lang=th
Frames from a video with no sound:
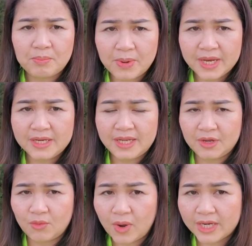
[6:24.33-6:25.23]
เป็นอี
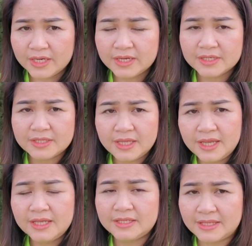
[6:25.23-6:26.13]
กวันหนึ่ง
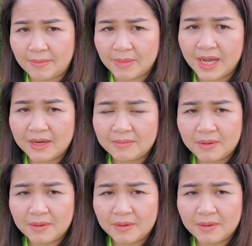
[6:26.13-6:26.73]
ที่สำคัญ